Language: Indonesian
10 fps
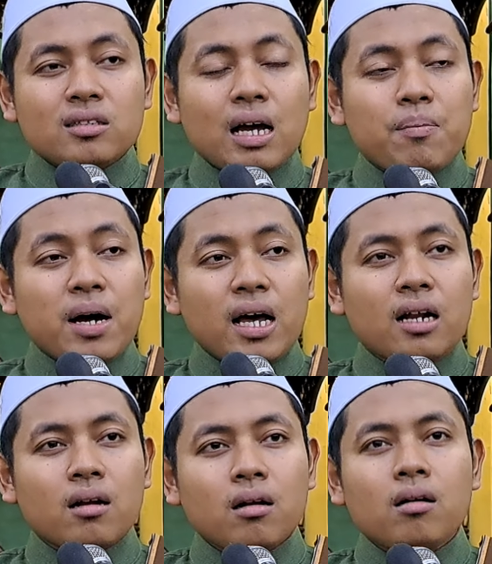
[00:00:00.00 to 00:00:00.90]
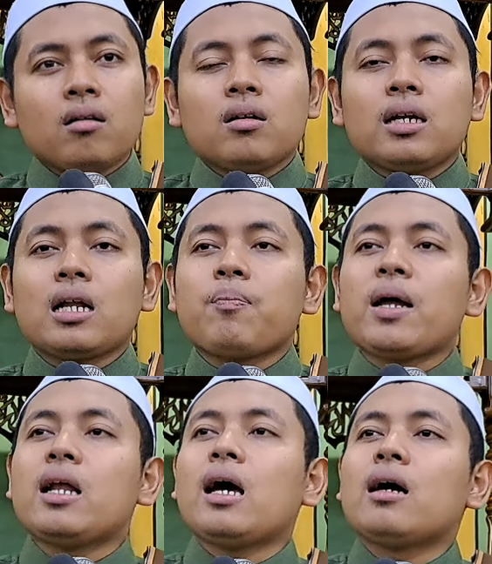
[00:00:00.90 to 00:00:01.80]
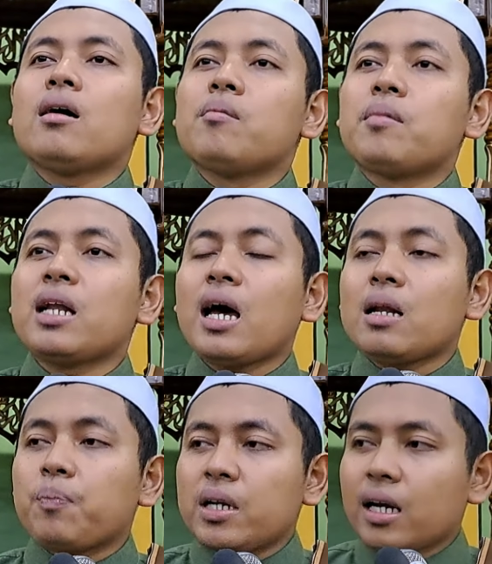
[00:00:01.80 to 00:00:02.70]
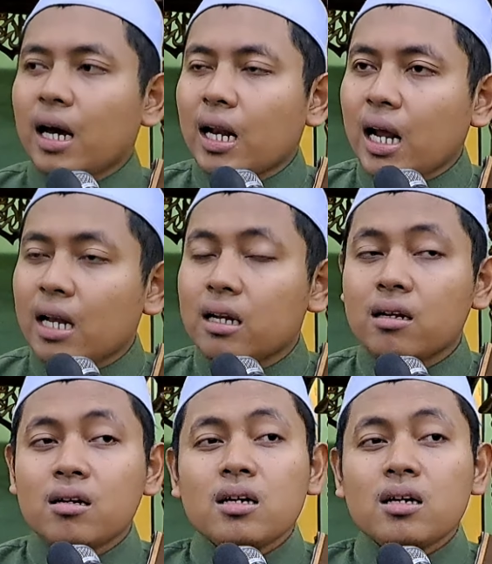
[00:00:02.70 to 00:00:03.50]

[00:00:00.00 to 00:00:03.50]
Sabar daripada menahan pendengaran.